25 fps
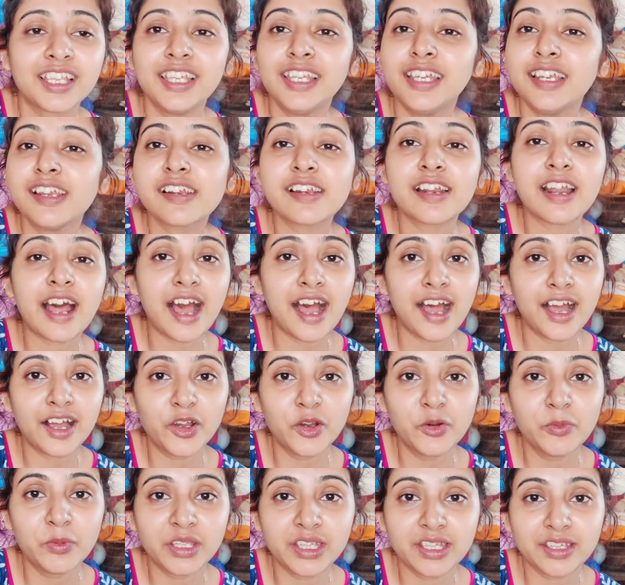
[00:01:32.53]
কি রাগ
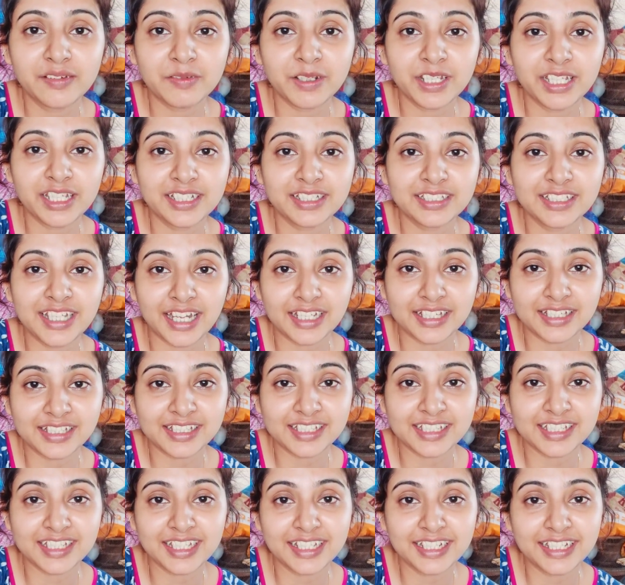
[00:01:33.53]
অভিককে মানে
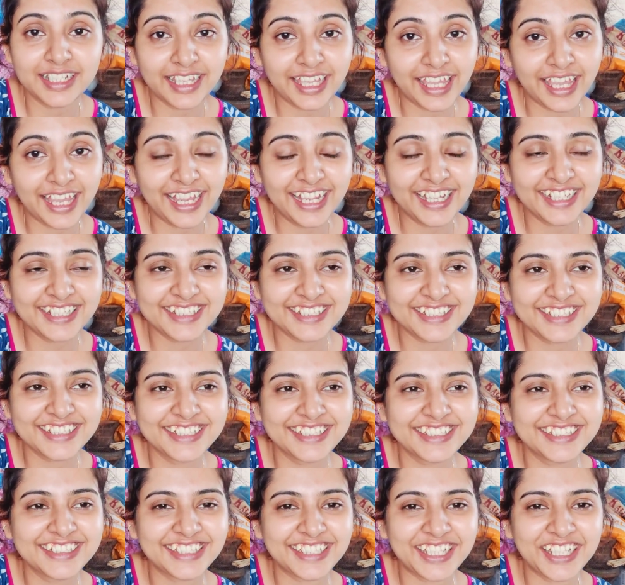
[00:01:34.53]
যাচ্ছে রেগে
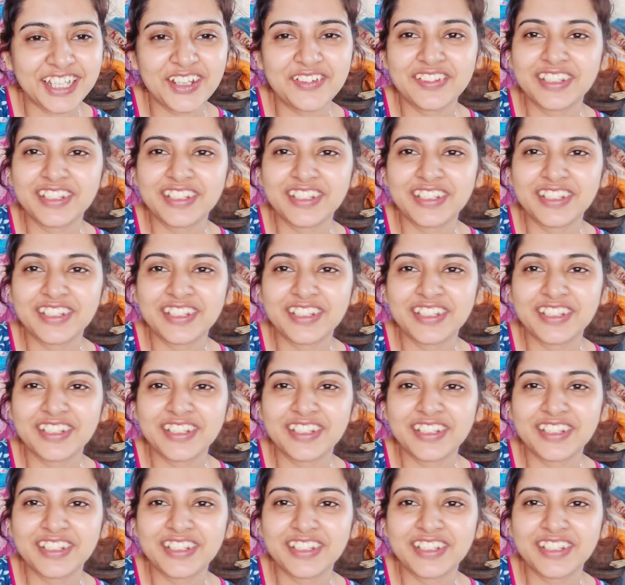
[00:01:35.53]
গেছে যেতে